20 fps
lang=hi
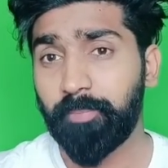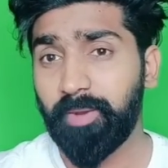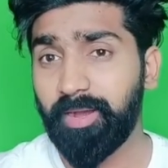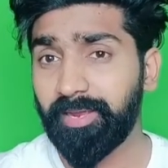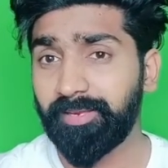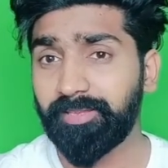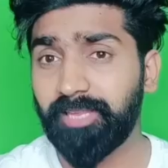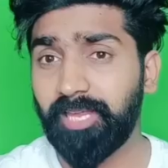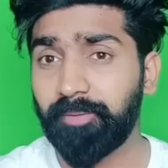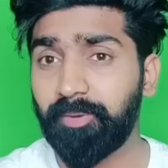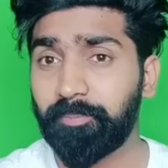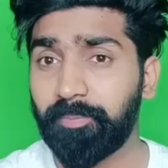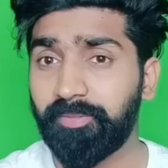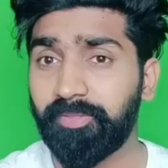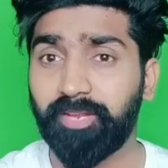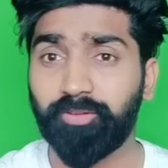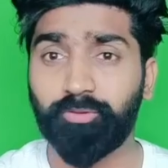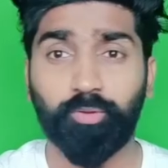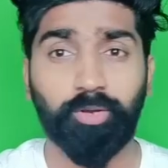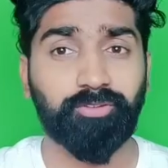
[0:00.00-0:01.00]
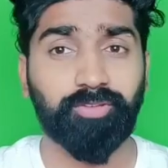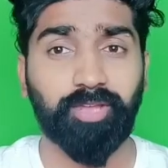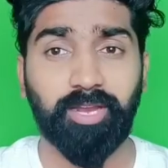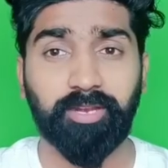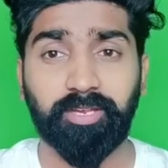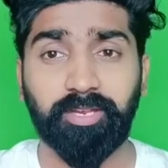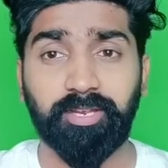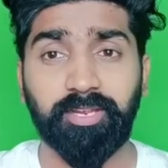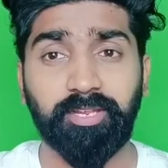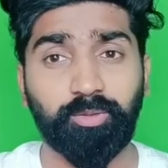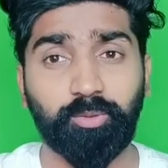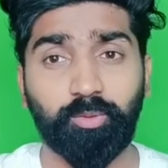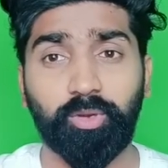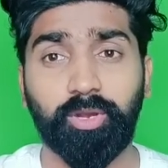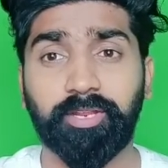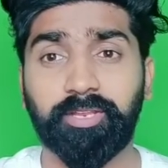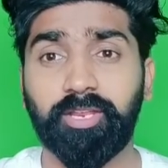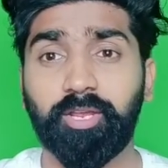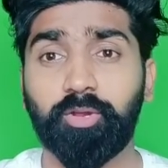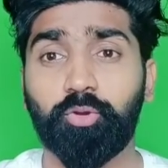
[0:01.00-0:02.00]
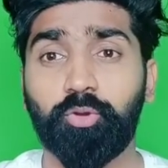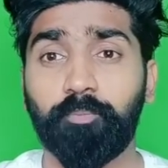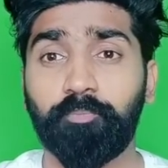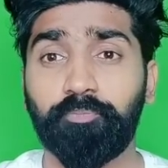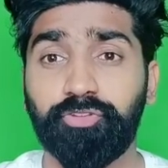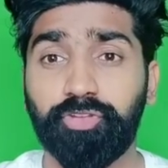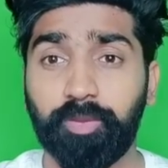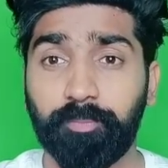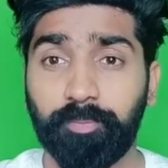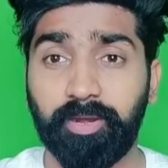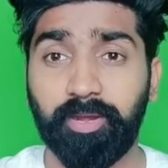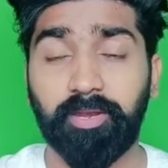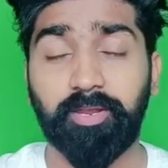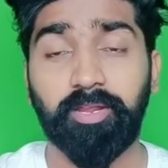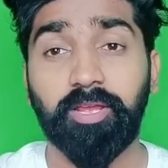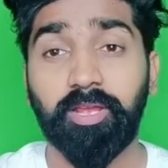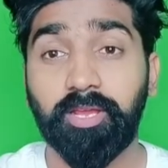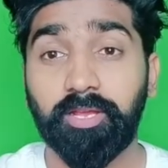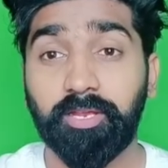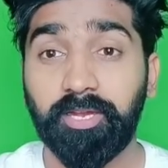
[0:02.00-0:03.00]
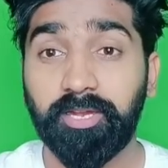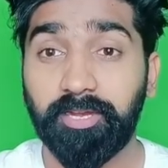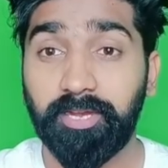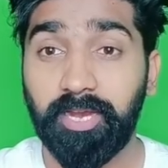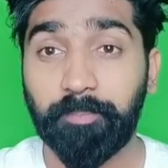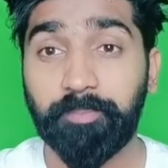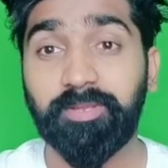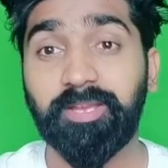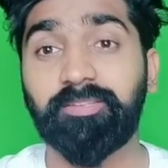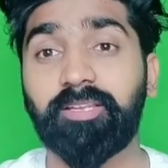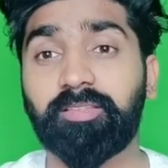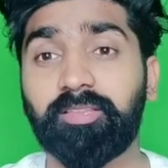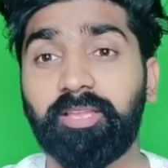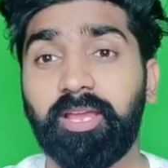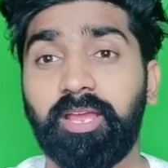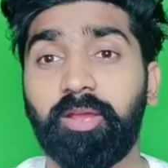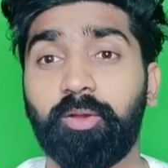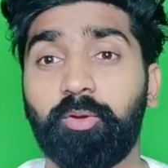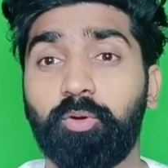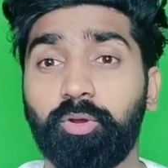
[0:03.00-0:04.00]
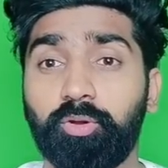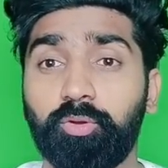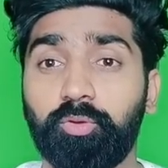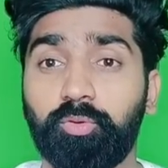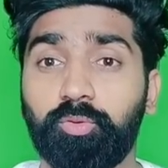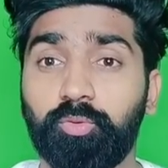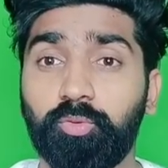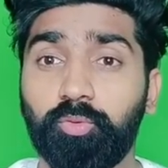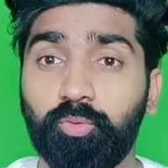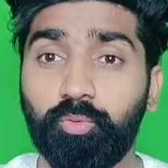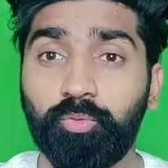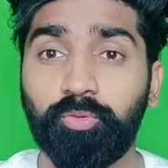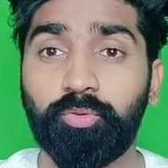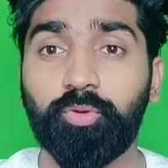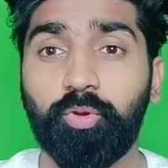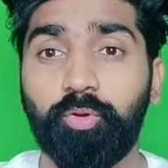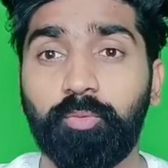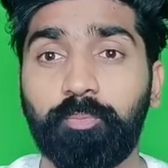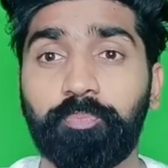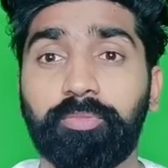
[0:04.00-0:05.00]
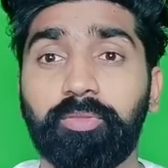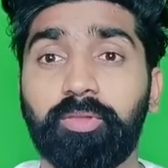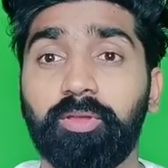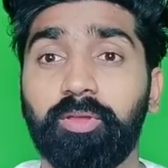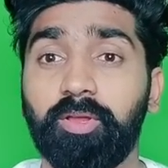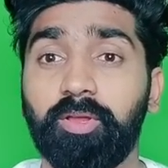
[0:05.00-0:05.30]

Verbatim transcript: पाकिस्तान में पंद्रह सोलह साल की हिंदू लड़कियों को जबरन किडनैप किया जाता है और उनको